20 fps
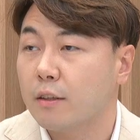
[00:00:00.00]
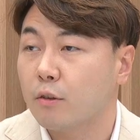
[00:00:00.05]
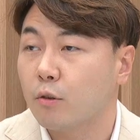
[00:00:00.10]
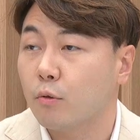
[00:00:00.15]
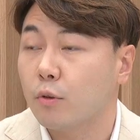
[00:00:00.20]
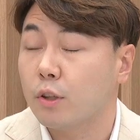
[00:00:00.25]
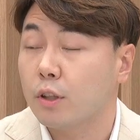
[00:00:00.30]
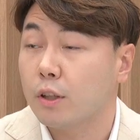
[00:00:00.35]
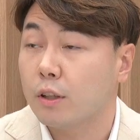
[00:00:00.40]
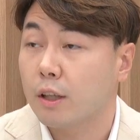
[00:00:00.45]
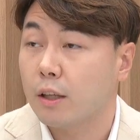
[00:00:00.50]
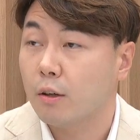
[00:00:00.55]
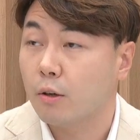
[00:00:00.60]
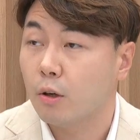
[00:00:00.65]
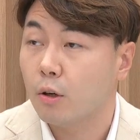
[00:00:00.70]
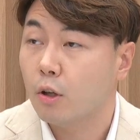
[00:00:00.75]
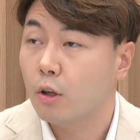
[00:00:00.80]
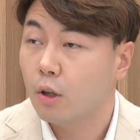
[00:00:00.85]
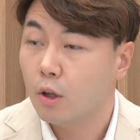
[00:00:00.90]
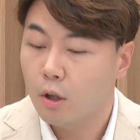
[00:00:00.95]
나서고
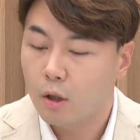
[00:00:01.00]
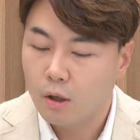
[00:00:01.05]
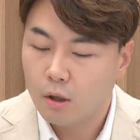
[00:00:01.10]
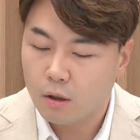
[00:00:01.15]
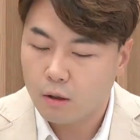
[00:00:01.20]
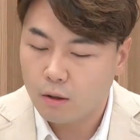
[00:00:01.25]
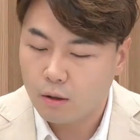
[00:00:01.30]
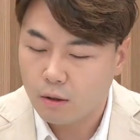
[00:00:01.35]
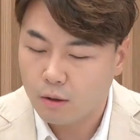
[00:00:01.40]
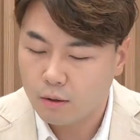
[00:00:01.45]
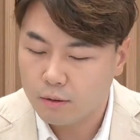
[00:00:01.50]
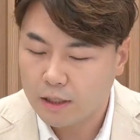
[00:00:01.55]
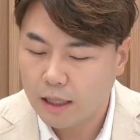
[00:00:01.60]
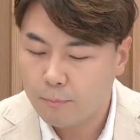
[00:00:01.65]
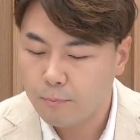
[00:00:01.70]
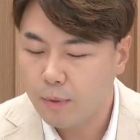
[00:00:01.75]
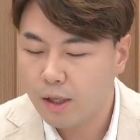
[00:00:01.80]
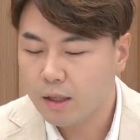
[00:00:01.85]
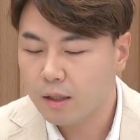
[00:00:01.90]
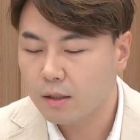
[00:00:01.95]
있는데요. 네. 어,
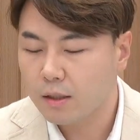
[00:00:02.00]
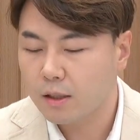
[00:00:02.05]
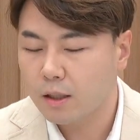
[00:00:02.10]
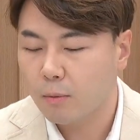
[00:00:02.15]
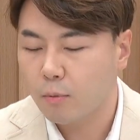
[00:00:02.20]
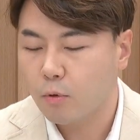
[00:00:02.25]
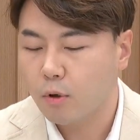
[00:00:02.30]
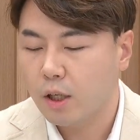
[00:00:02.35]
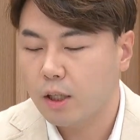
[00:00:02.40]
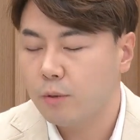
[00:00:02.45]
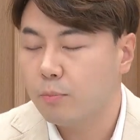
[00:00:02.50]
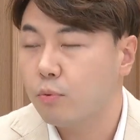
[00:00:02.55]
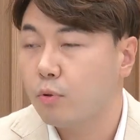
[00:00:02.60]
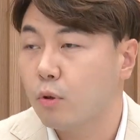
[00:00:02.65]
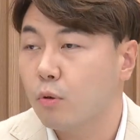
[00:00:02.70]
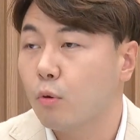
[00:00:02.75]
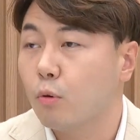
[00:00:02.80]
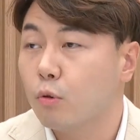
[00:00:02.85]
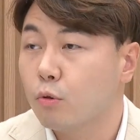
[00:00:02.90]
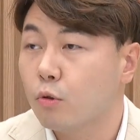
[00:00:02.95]
덴마크 기업과
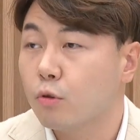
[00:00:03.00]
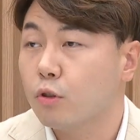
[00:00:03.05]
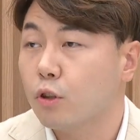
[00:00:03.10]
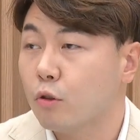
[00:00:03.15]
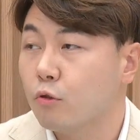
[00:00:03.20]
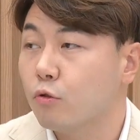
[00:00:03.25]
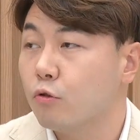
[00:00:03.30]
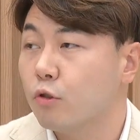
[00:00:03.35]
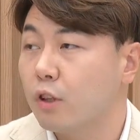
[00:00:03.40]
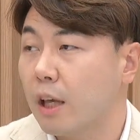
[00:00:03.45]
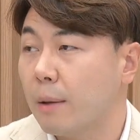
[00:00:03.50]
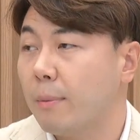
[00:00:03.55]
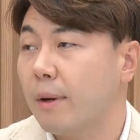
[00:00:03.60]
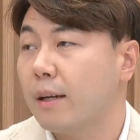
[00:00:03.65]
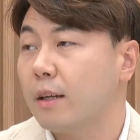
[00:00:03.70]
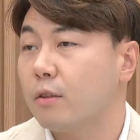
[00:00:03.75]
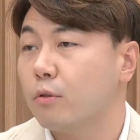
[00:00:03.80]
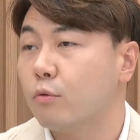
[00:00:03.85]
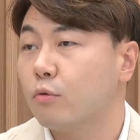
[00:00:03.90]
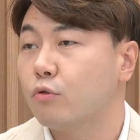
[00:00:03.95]
EPR 공동 연구
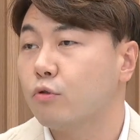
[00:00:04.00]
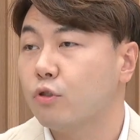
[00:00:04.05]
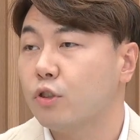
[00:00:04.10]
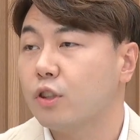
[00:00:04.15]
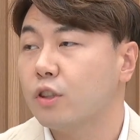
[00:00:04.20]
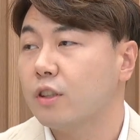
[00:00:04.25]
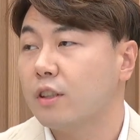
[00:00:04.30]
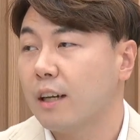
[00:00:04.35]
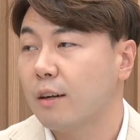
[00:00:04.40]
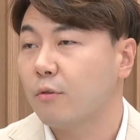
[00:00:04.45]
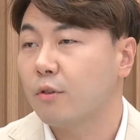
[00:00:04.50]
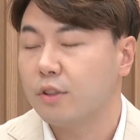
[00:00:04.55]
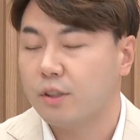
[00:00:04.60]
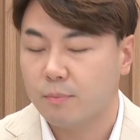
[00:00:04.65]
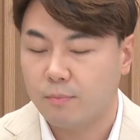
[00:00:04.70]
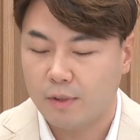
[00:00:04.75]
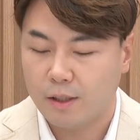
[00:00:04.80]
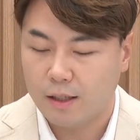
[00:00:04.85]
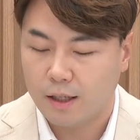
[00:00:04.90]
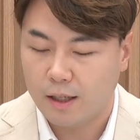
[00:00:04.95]
개발을 또 추진을 하고
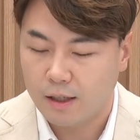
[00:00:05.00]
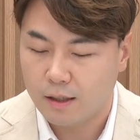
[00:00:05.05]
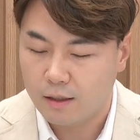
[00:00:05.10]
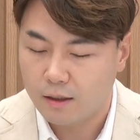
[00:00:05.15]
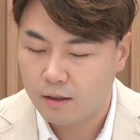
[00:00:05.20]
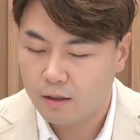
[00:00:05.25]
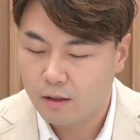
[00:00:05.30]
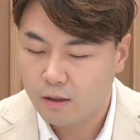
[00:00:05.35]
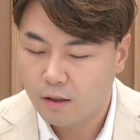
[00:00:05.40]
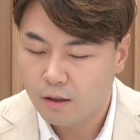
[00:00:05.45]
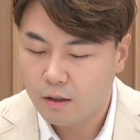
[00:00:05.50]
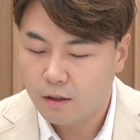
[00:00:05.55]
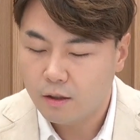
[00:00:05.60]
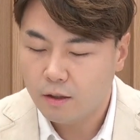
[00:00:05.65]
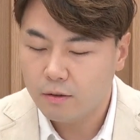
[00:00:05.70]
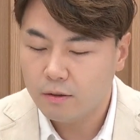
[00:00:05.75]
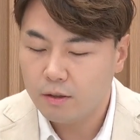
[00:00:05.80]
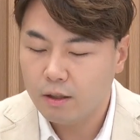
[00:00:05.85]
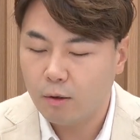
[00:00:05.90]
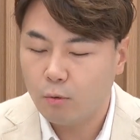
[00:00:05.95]
있습니다.
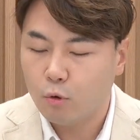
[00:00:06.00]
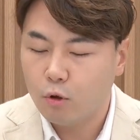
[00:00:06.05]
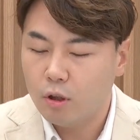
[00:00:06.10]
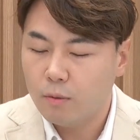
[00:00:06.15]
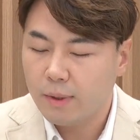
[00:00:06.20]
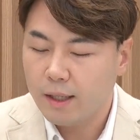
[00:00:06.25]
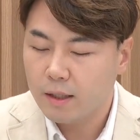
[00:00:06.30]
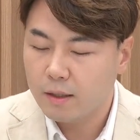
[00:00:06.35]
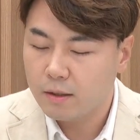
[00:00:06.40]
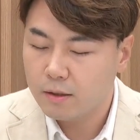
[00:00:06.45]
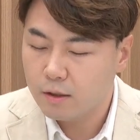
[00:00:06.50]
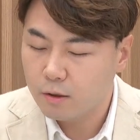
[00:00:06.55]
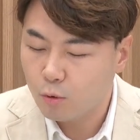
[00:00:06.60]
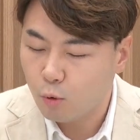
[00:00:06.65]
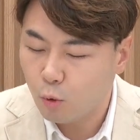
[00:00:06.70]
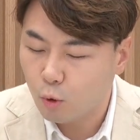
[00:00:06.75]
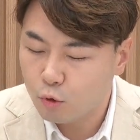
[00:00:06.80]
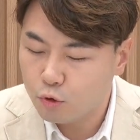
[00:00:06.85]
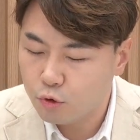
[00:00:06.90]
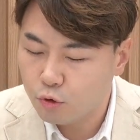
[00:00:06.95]
현대 오일뱅크는
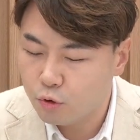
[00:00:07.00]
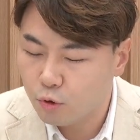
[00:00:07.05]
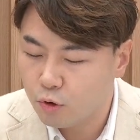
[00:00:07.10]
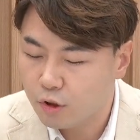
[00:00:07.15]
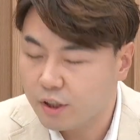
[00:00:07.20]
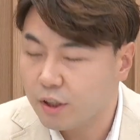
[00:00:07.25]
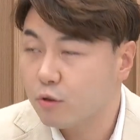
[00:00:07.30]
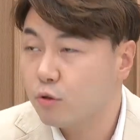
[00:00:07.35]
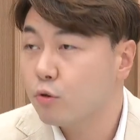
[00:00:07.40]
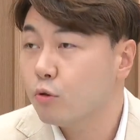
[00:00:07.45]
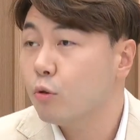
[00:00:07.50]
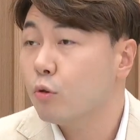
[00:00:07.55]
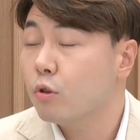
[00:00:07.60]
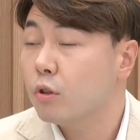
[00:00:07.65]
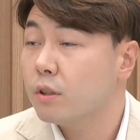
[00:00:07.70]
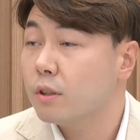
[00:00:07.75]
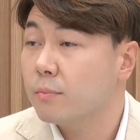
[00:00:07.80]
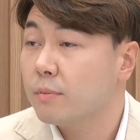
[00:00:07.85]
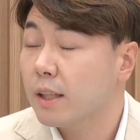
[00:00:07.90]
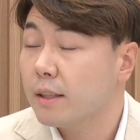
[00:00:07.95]
고순도 이제
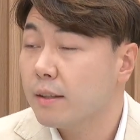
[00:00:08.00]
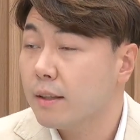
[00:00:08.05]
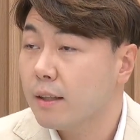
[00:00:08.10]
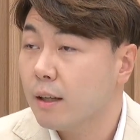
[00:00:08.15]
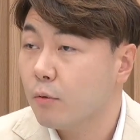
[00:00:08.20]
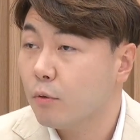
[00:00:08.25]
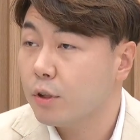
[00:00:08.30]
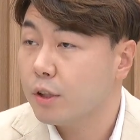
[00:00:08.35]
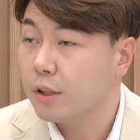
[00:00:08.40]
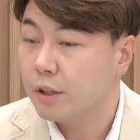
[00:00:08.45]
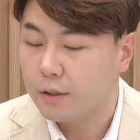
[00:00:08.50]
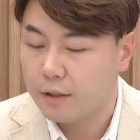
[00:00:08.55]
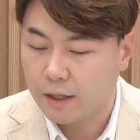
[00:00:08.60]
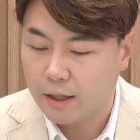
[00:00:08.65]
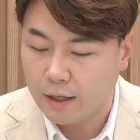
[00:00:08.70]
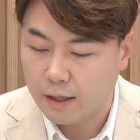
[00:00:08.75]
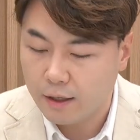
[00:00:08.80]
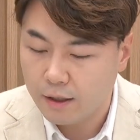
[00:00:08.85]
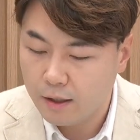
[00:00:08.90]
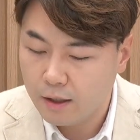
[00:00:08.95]
수소를 지금 생산하고
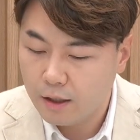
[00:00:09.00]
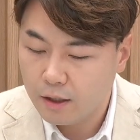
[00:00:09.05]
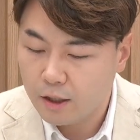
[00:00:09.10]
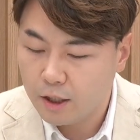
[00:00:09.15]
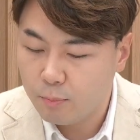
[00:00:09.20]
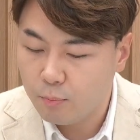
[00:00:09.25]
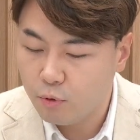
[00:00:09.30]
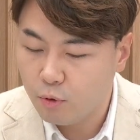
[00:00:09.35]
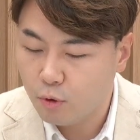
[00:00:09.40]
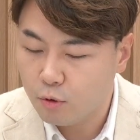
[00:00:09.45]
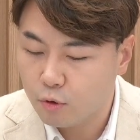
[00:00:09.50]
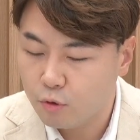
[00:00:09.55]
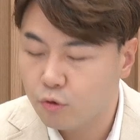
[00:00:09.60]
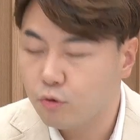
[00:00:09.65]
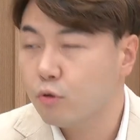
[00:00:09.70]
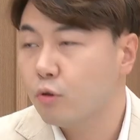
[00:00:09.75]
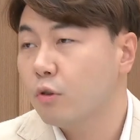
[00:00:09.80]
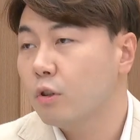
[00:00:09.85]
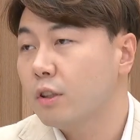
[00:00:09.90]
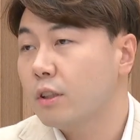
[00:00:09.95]
있는데 음. EPR도
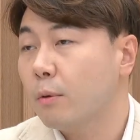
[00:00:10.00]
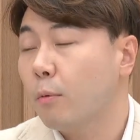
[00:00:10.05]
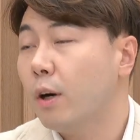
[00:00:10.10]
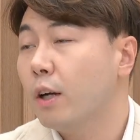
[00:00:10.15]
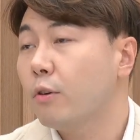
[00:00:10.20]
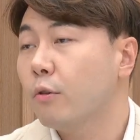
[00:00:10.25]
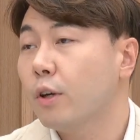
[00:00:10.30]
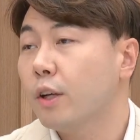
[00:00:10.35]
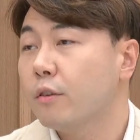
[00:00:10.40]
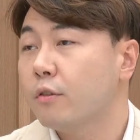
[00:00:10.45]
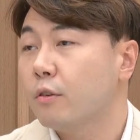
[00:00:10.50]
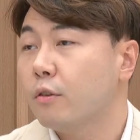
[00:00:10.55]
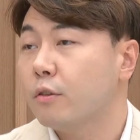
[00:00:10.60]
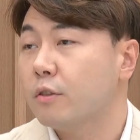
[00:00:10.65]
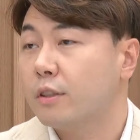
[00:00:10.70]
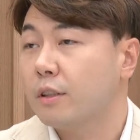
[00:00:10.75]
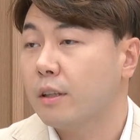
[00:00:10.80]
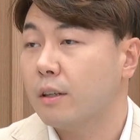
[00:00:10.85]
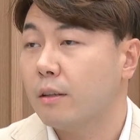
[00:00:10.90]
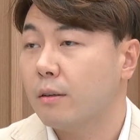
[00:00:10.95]
수소를 이제 활용해서
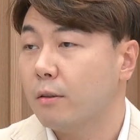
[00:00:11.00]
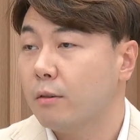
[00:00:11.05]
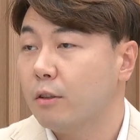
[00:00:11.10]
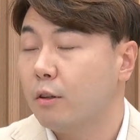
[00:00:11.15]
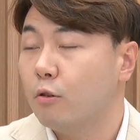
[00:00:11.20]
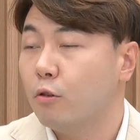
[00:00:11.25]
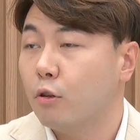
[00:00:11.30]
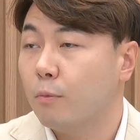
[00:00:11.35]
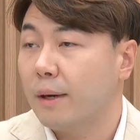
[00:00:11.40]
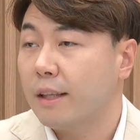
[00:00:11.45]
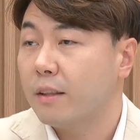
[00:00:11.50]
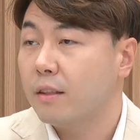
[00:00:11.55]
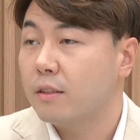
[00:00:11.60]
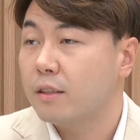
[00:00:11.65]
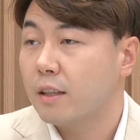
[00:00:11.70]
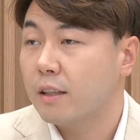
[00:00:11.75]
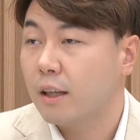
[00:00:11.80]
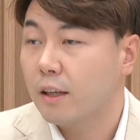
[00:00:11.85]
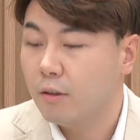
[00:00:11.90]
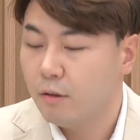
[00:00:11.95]
이제 연료를
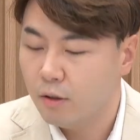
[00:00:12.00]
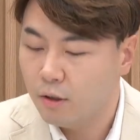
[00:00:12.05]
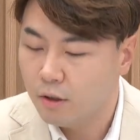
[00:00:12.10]
만들잖아요.